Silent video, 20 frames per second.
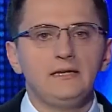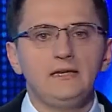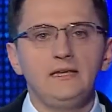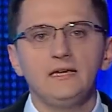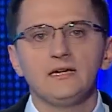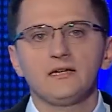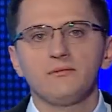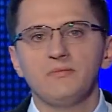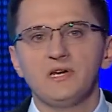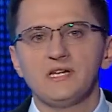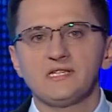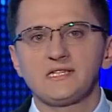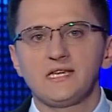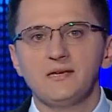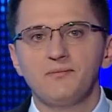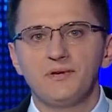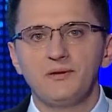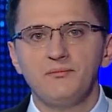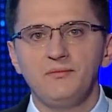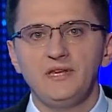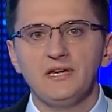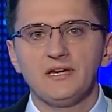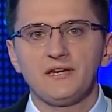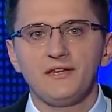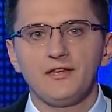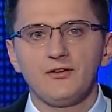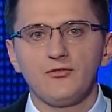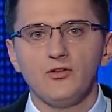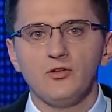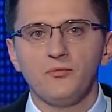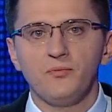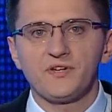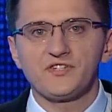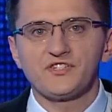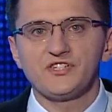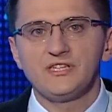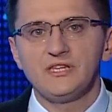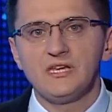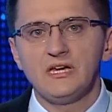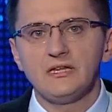И армянский премьер Никол
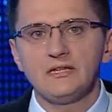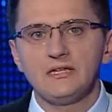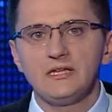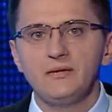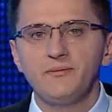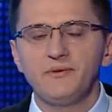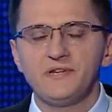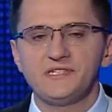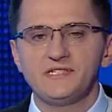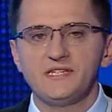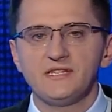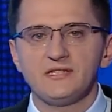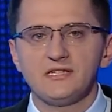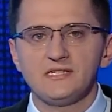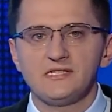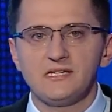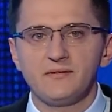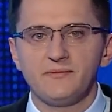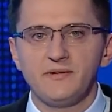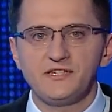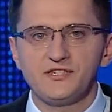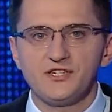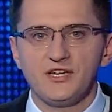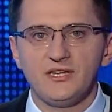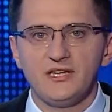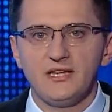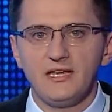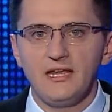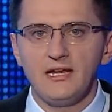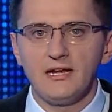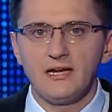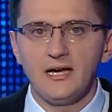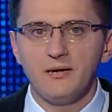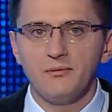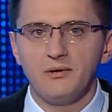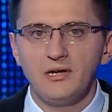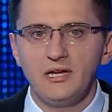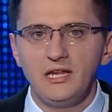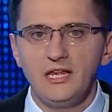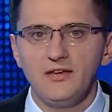Пашинян и президент Азербайджана
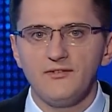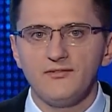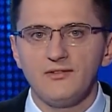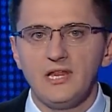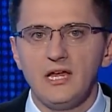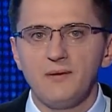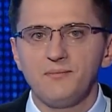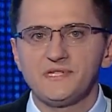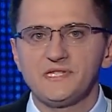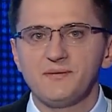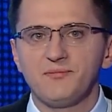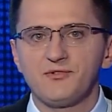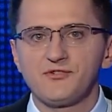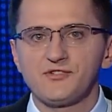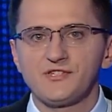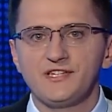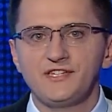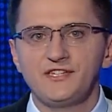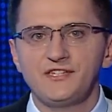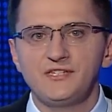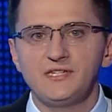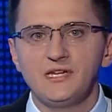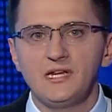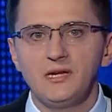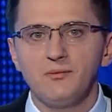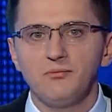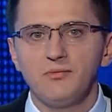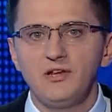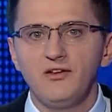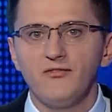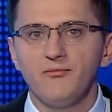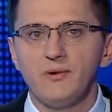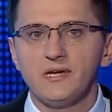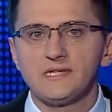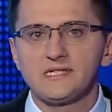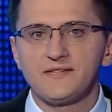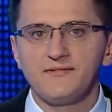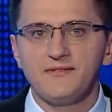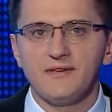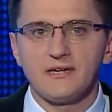Ильхам Алиев на позапрошлой неделе были в
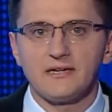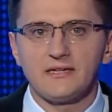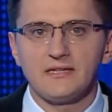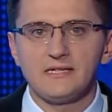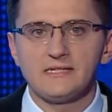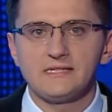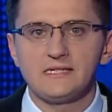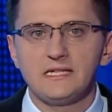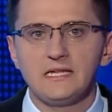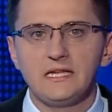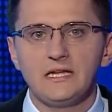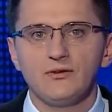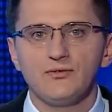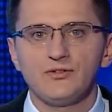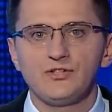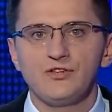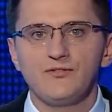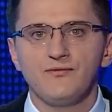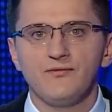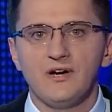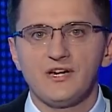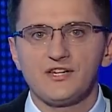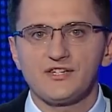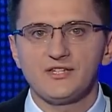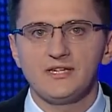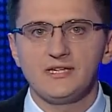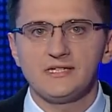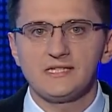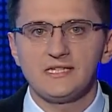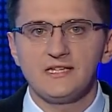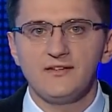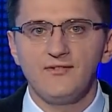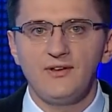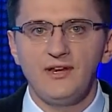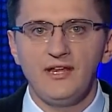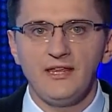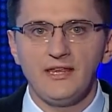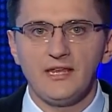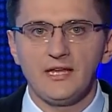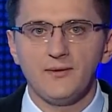Москве, где сделали очень важное
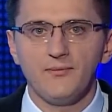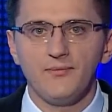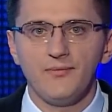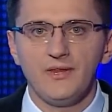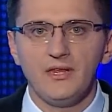заявление.